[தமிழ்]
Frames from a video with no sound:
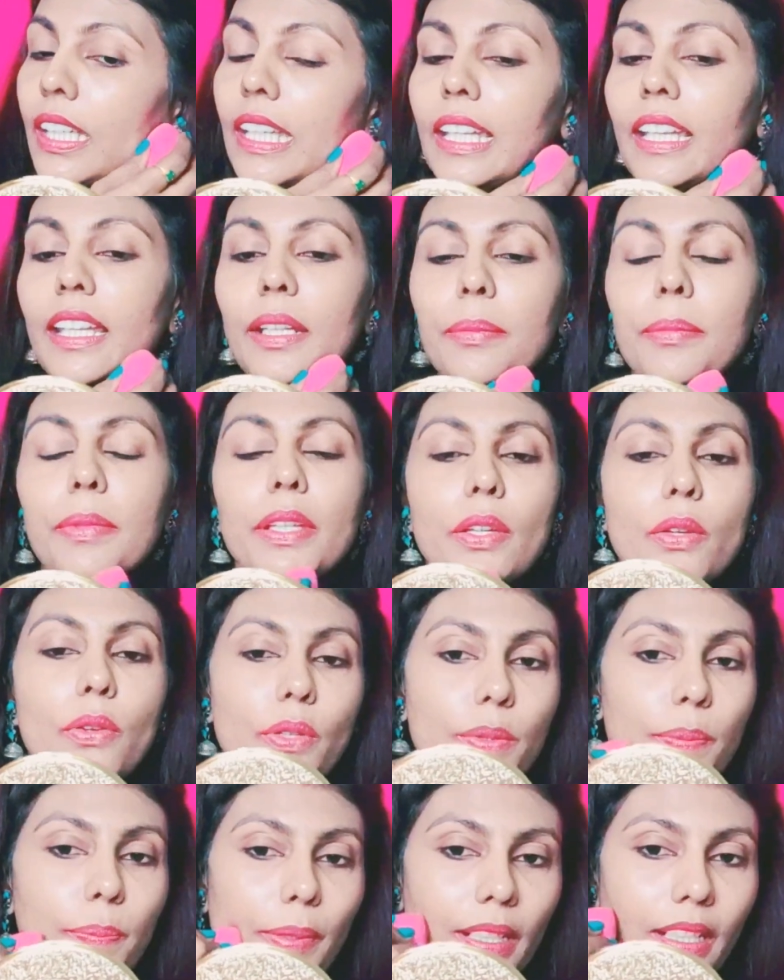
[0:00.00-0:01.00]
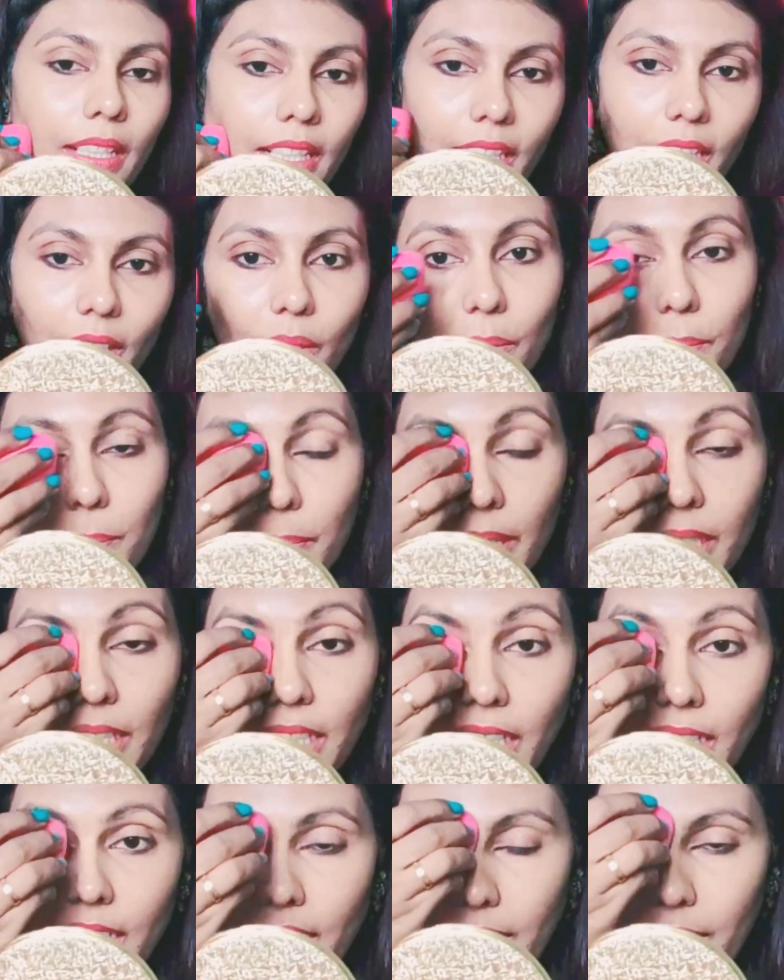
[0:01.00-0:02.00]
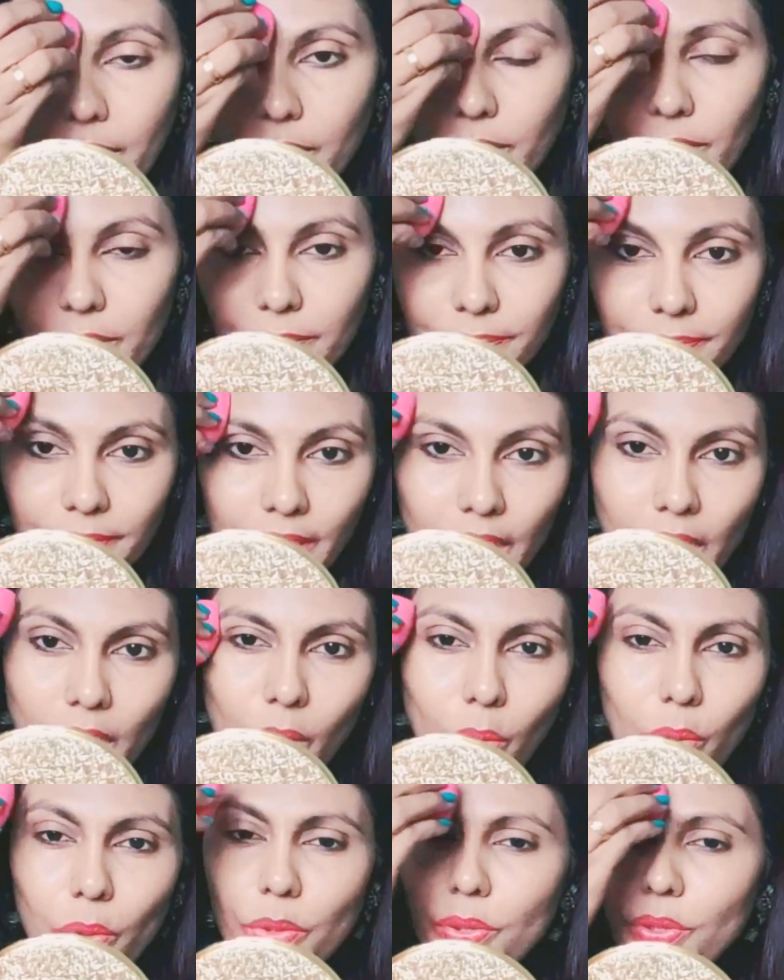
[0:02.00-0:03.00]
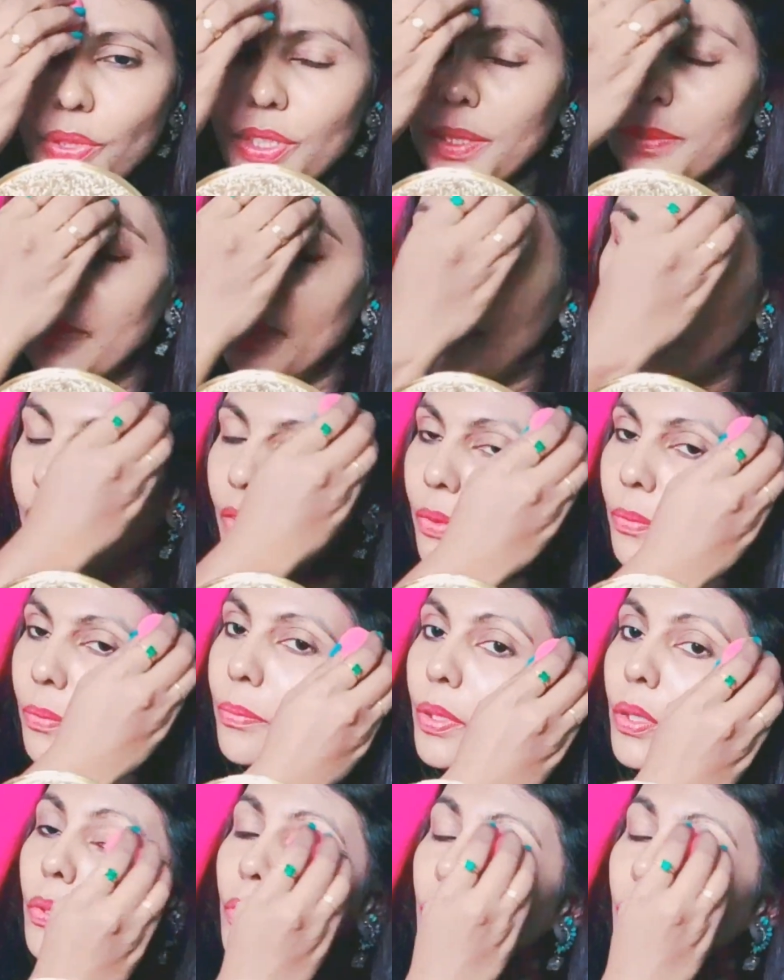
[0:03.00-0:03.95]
எல்லாருமே யூஸ் பண்ணலாம் ரொம்ப நல்லாயிருக்கும் கொஞ்சமாக ரொம்ப